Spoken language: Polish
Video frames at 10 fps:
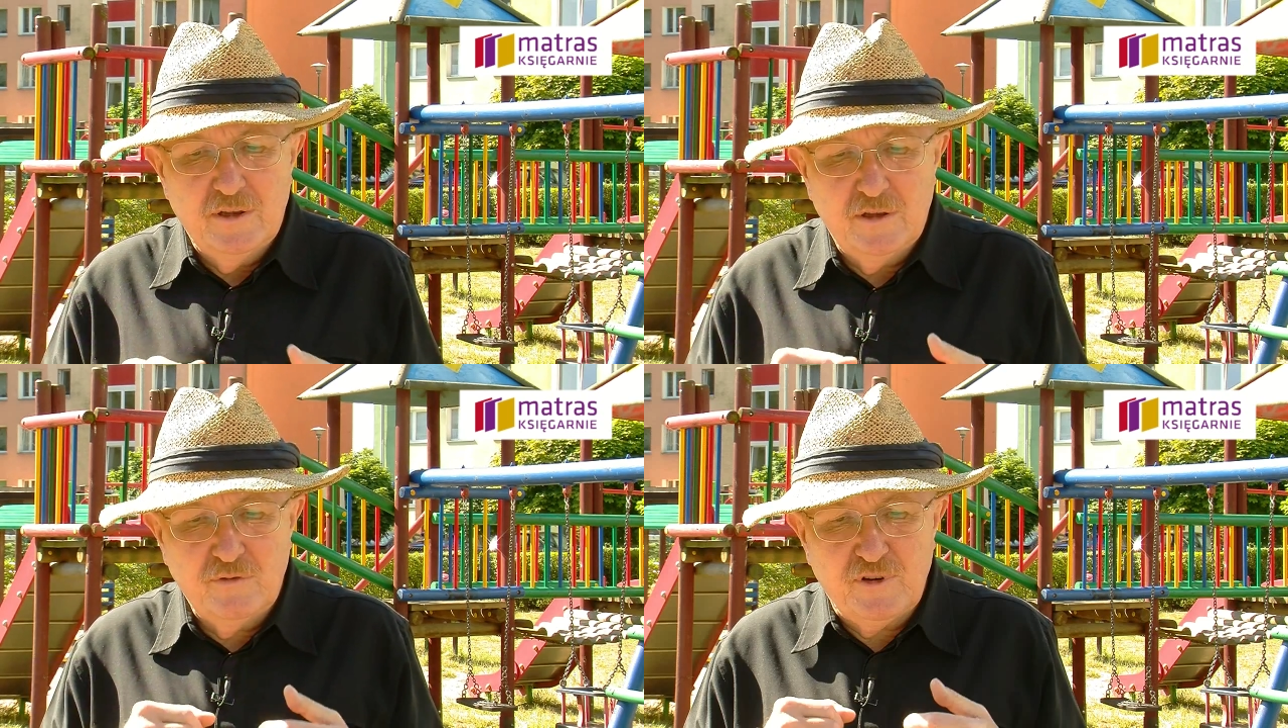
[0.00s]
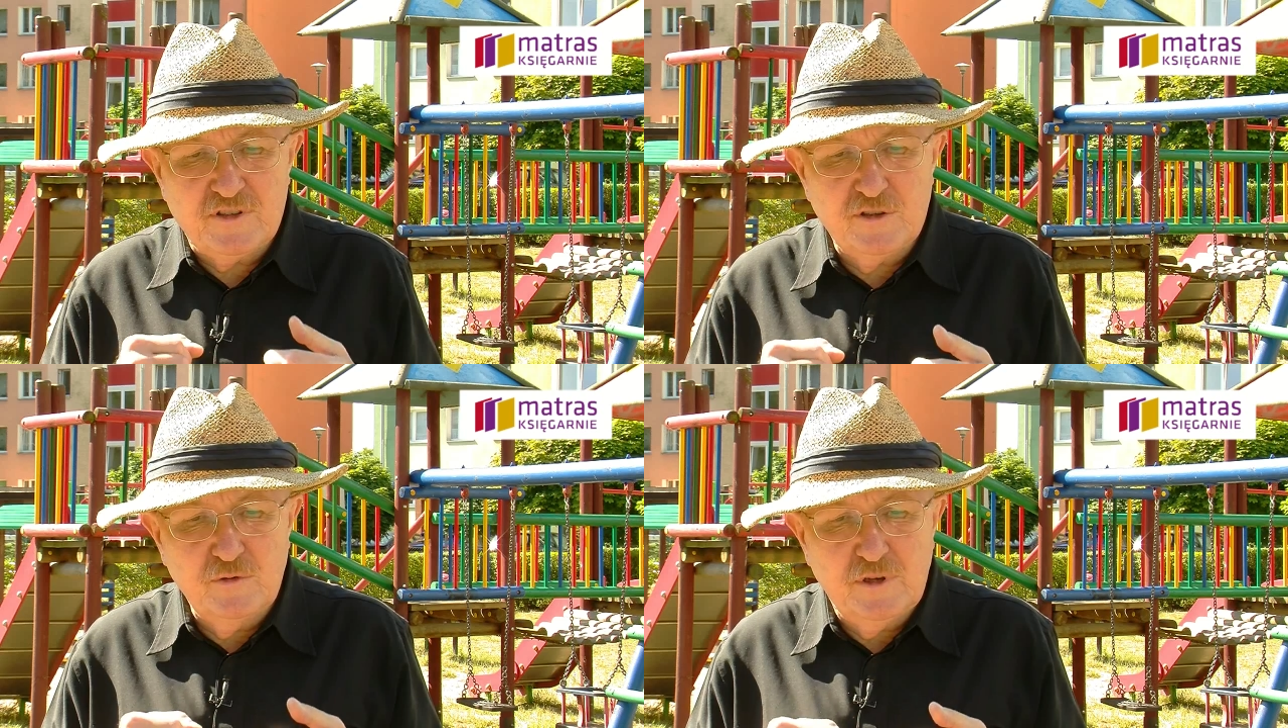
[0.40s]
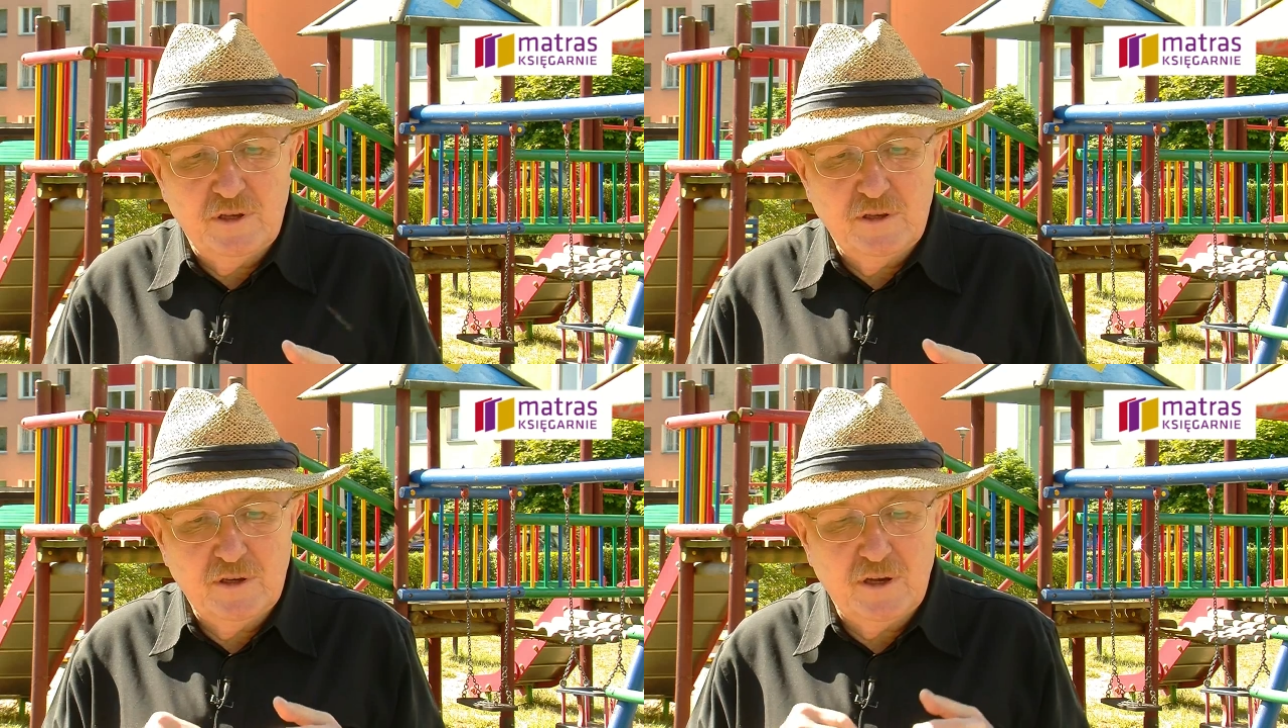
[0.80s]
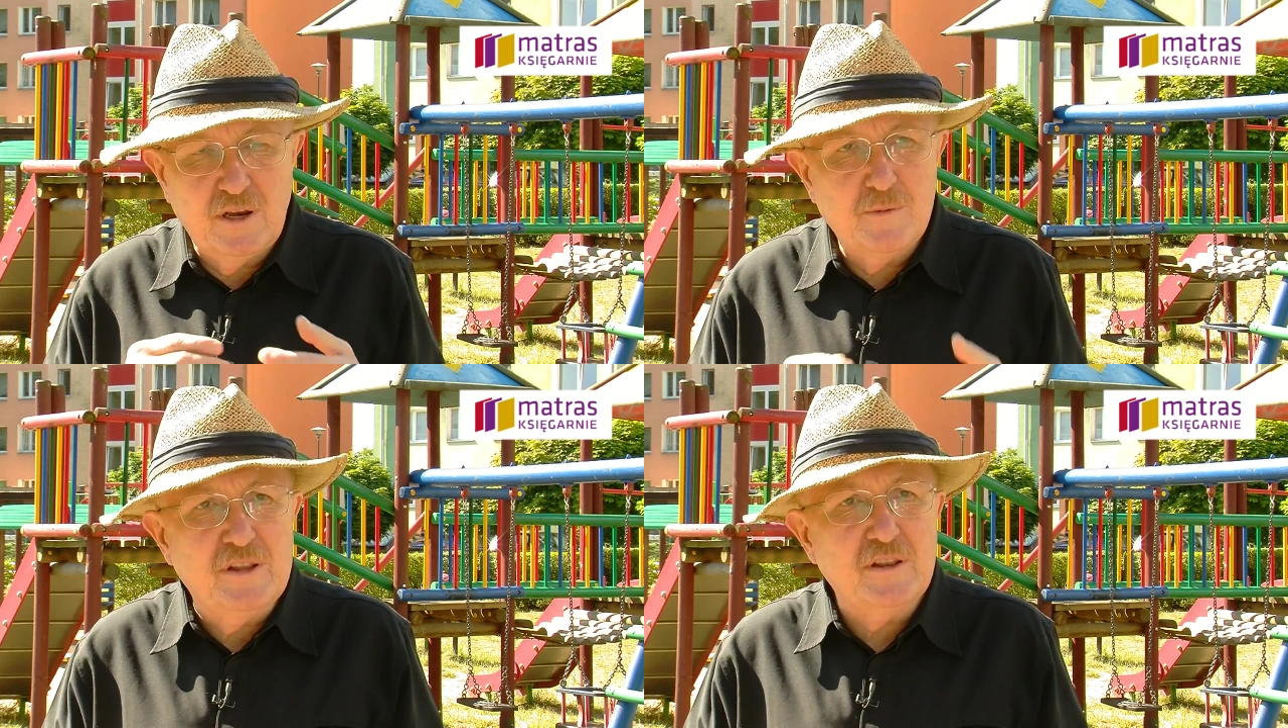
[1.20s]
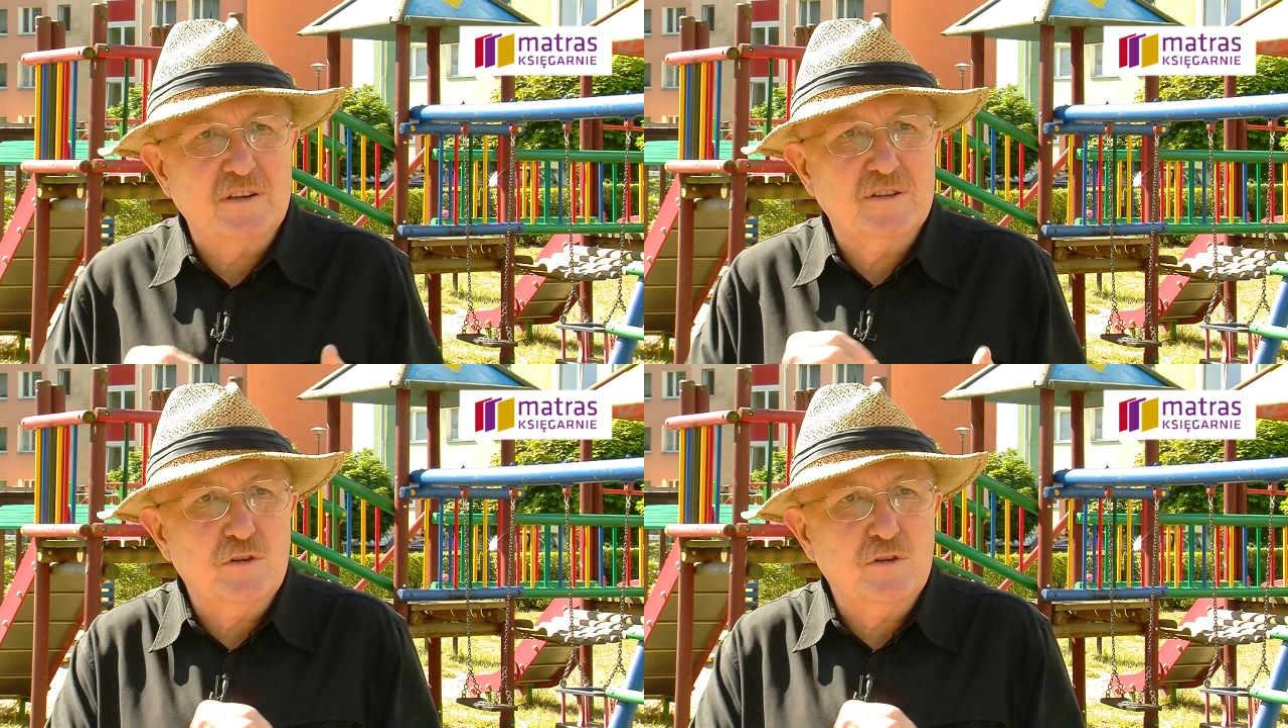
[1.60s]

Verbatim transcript: E, fascynuje ich elementarz,